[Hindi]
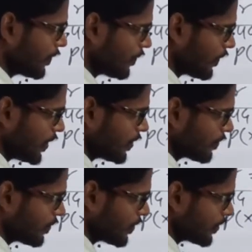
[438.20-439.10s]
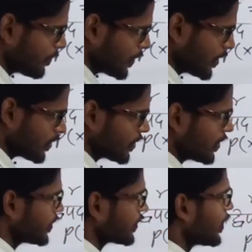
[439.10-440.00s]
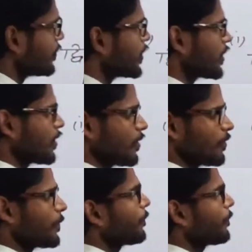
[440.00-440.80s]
फाइव प्लस इसका मान निकालो